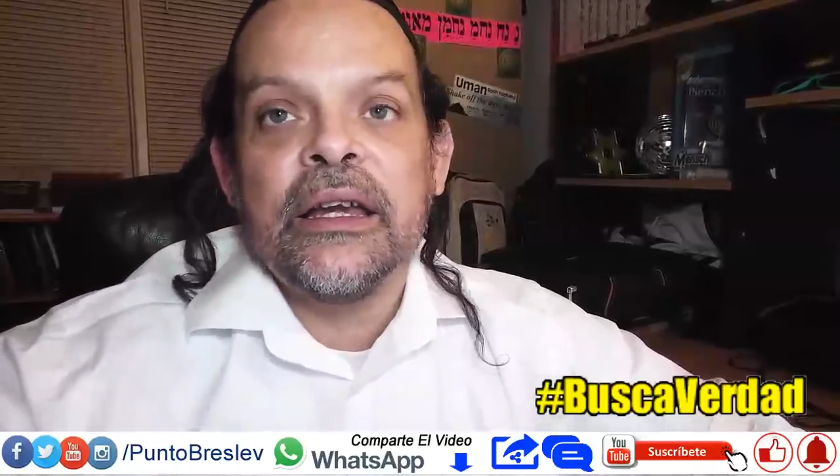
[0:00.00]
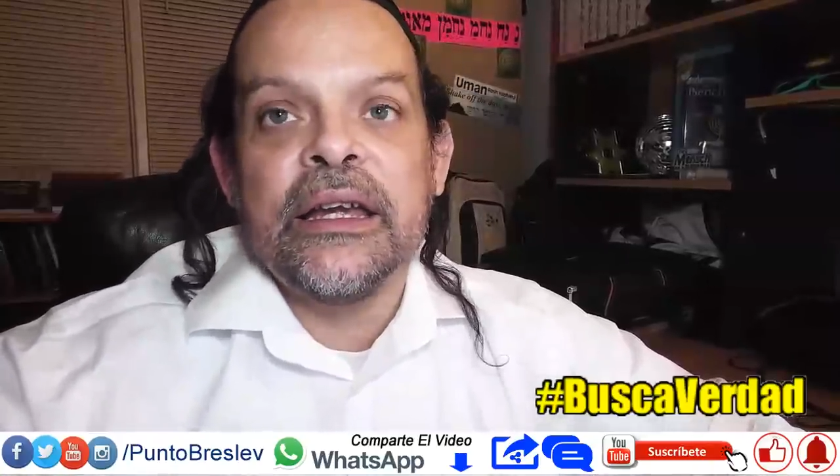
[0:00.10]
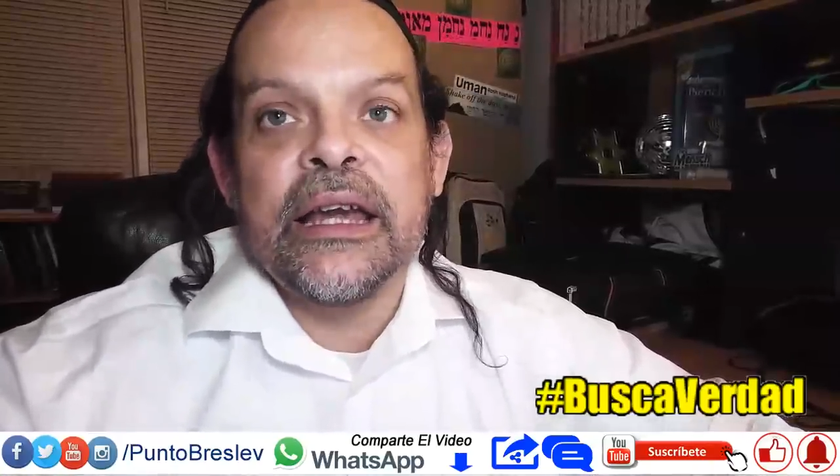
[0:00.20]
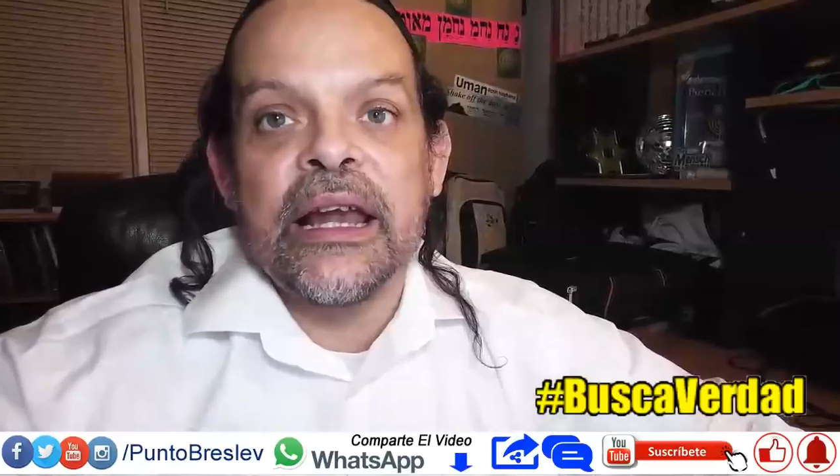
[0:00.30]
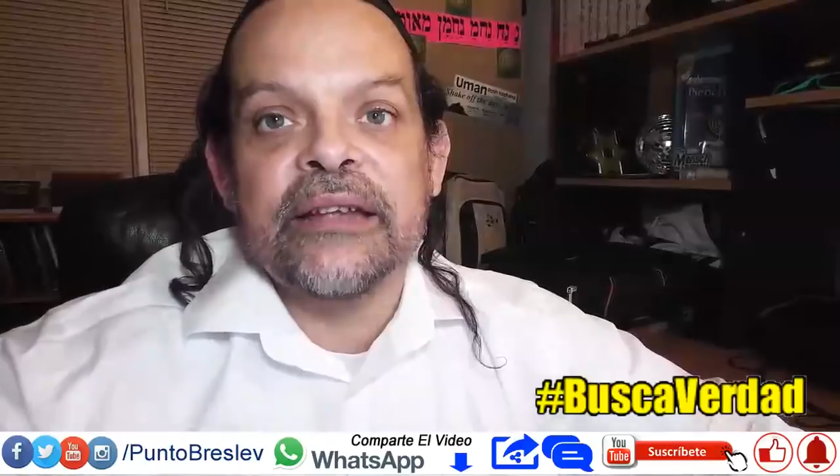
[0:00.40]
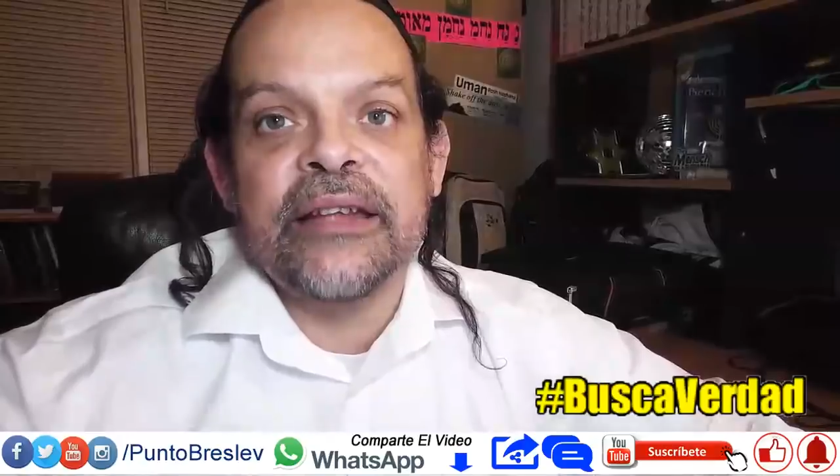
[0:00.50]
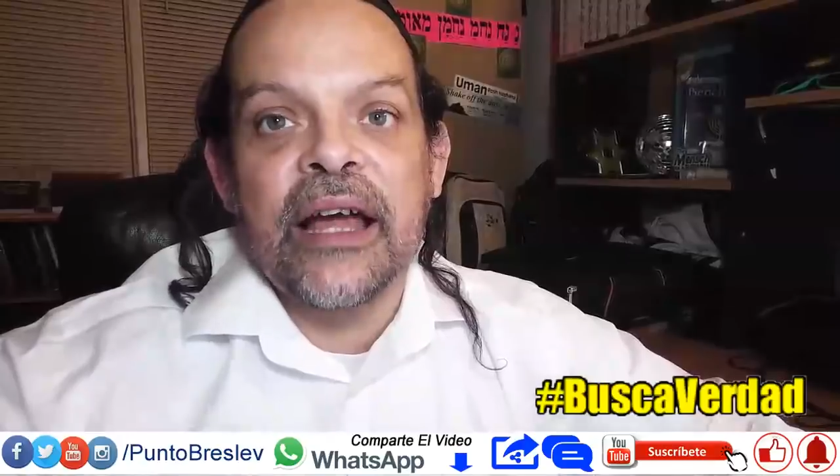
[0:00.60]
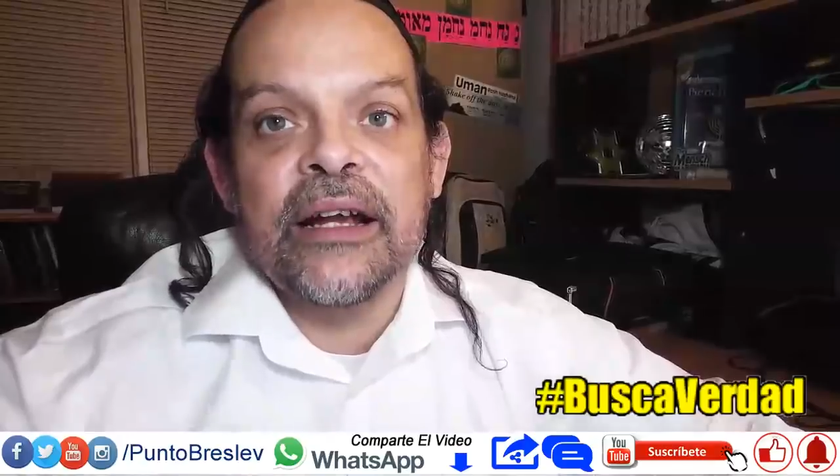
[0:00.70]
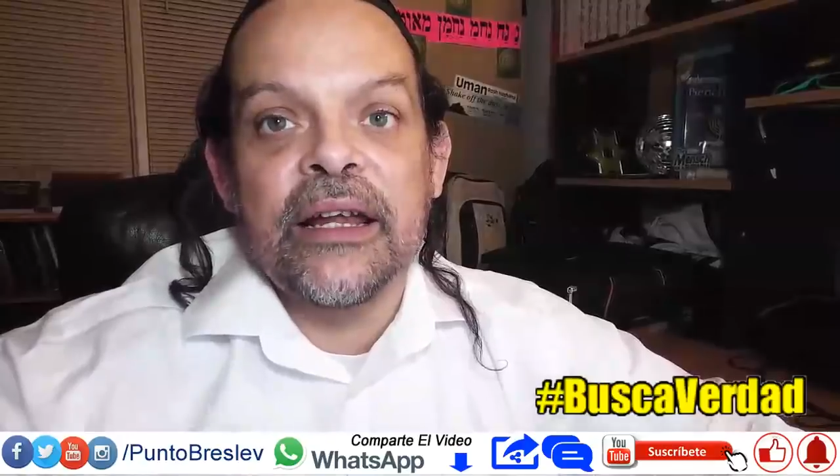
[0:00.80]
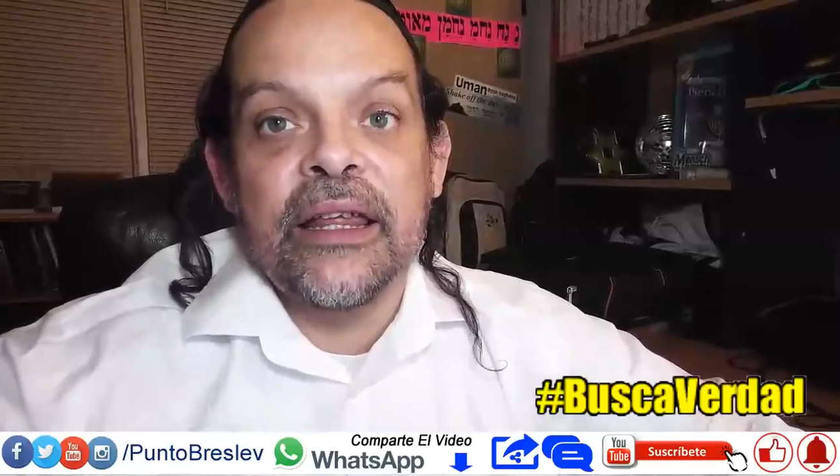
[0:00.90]
y que la
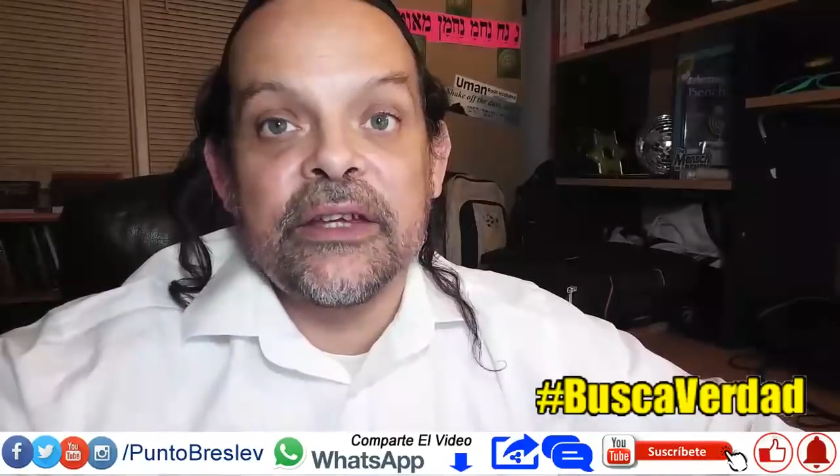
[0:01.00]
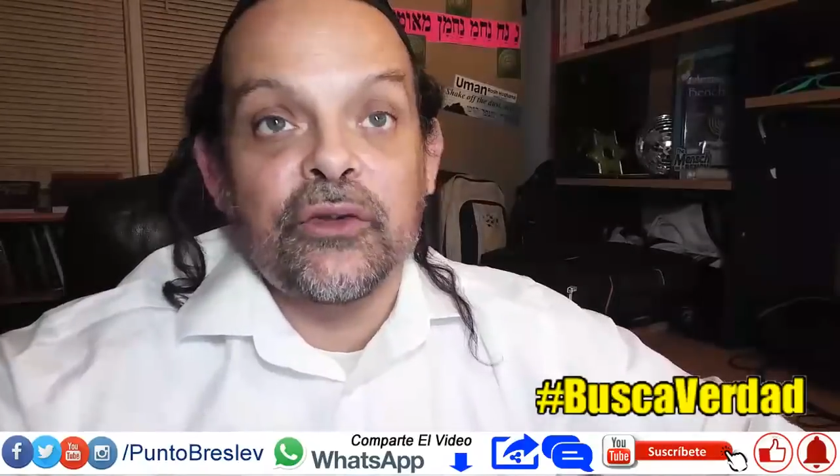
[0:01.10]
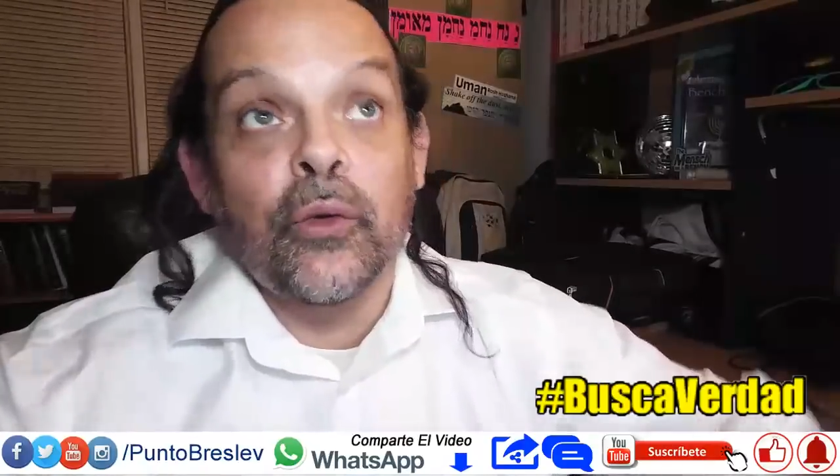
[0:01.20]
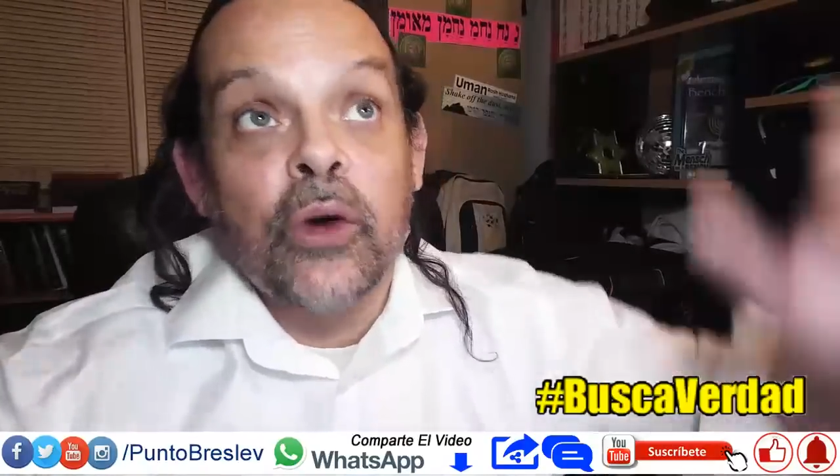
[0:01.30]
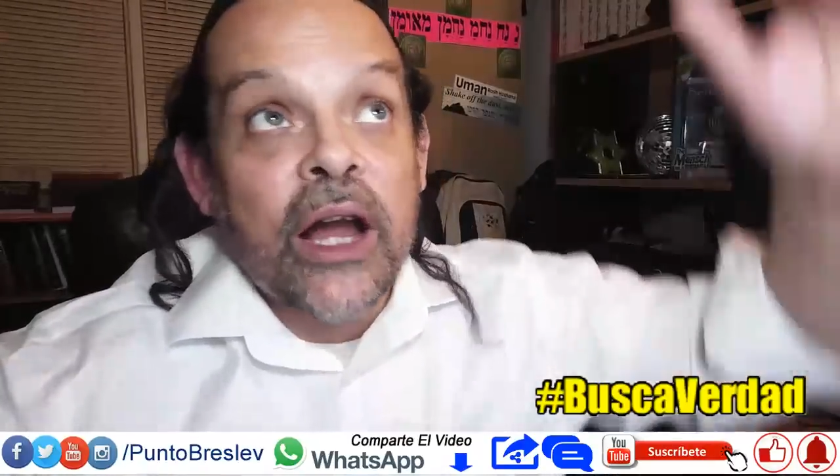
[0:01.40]
sangre de Jesús